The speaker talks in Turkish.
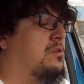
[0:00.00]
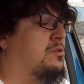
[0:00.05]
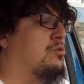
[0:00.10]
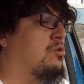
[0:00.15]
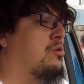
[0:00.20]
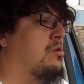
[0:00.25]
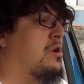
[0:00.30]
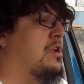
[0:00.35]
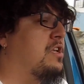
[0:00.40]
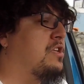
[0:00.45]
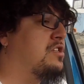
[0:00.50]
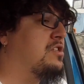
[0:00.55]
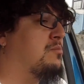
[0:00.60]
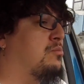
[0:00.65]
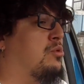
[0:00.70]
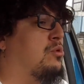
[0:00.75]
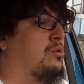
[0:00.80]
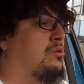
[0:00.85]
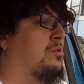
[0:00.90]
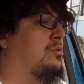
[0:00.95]
zorlayıcı
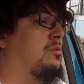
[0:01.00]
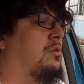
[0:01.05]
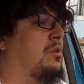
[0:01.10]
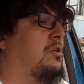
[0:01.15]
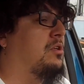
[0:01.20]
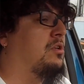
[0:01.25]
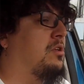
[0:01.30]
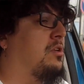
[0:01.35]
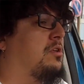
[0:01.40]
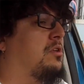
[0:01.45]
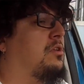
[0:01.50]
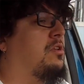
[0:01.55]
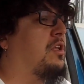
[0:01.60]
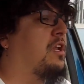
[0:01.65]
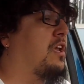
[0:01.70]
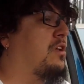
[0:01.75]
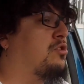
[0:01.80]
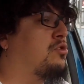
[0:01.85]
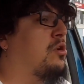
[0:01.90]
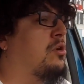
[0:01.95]
bu e,
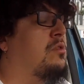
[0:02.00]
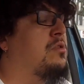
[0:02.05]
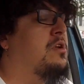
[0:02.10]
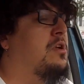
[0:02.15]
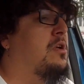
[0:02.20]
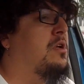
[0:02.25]
direksiyon.